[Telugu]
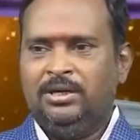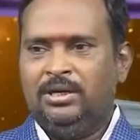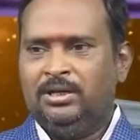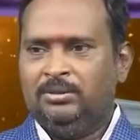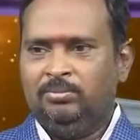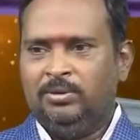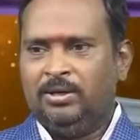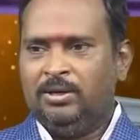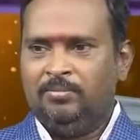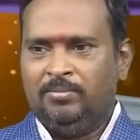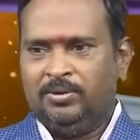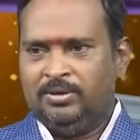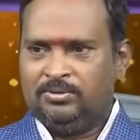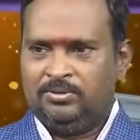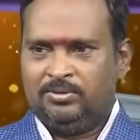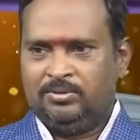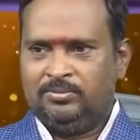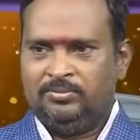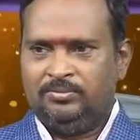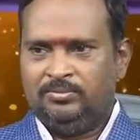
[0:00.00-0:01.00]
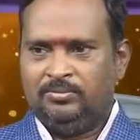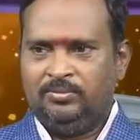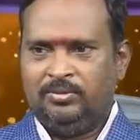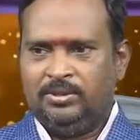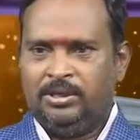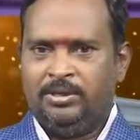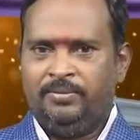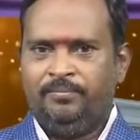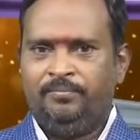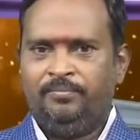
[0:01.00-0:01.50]
చేతనాత్మక మనస్సు
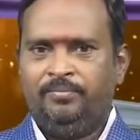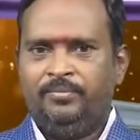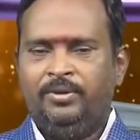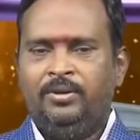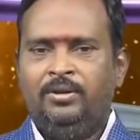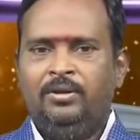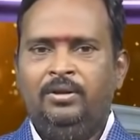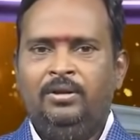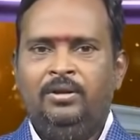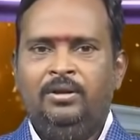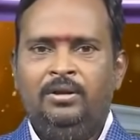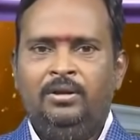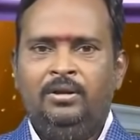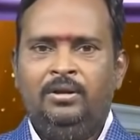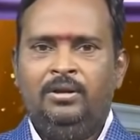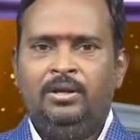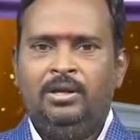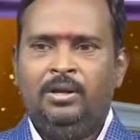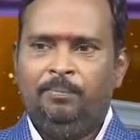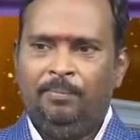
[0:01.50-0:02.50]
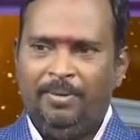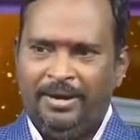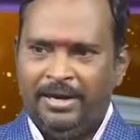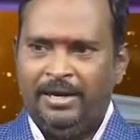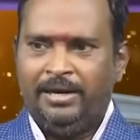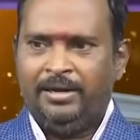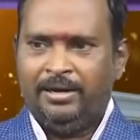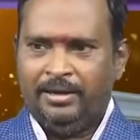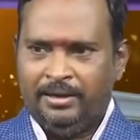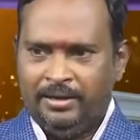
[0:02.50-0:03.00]
ఓకే ఆ
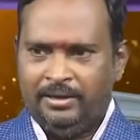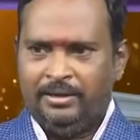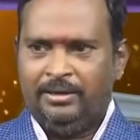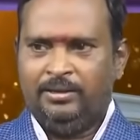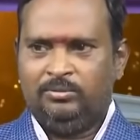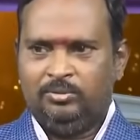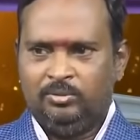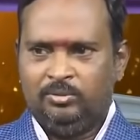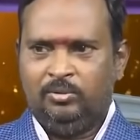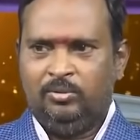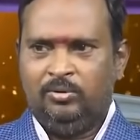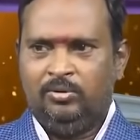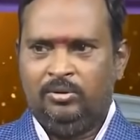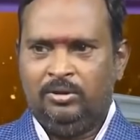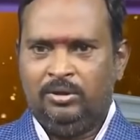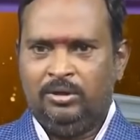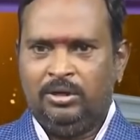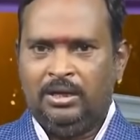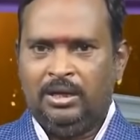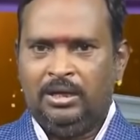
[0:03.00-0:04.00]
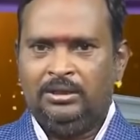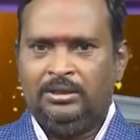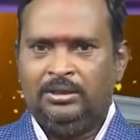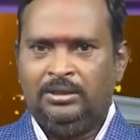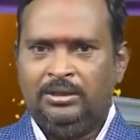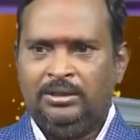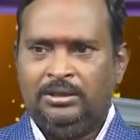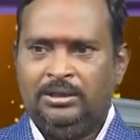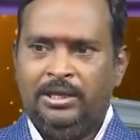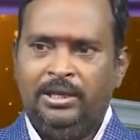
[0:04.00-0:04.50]
ఫైనల్ ల్యాండ్ ఏదైతుందో
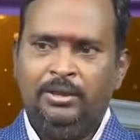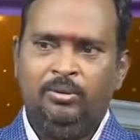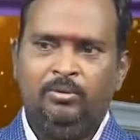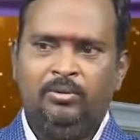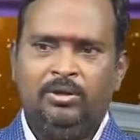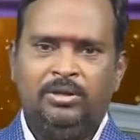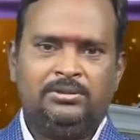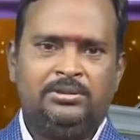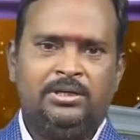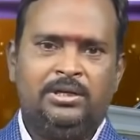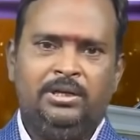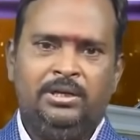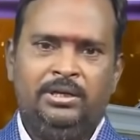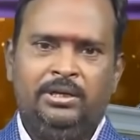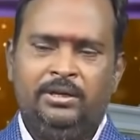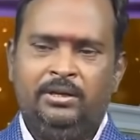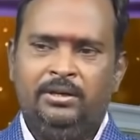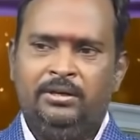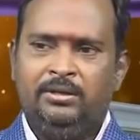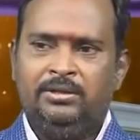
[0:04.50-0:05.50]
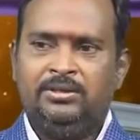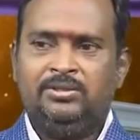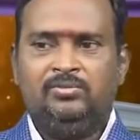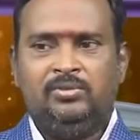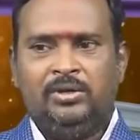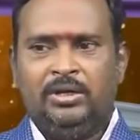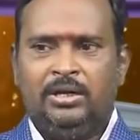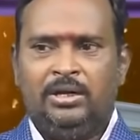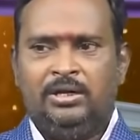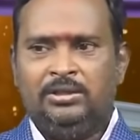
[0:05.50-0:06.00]
అది ఏదున్నా సరే
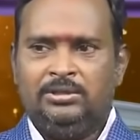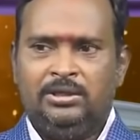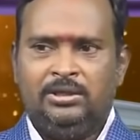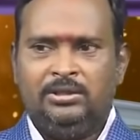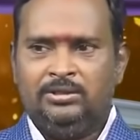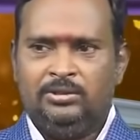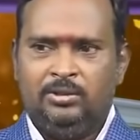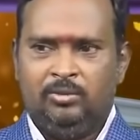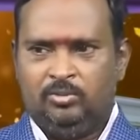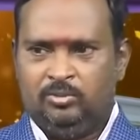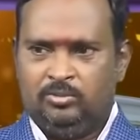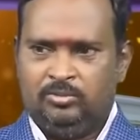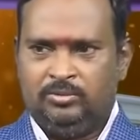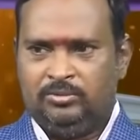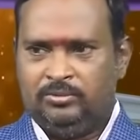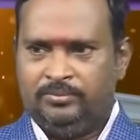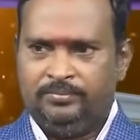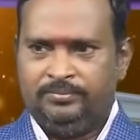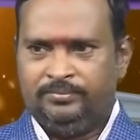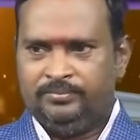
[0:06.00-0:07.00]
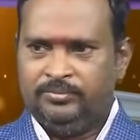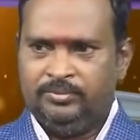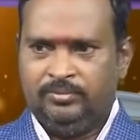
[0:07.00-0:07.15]
స్వీకరించడం జరుగుతుంది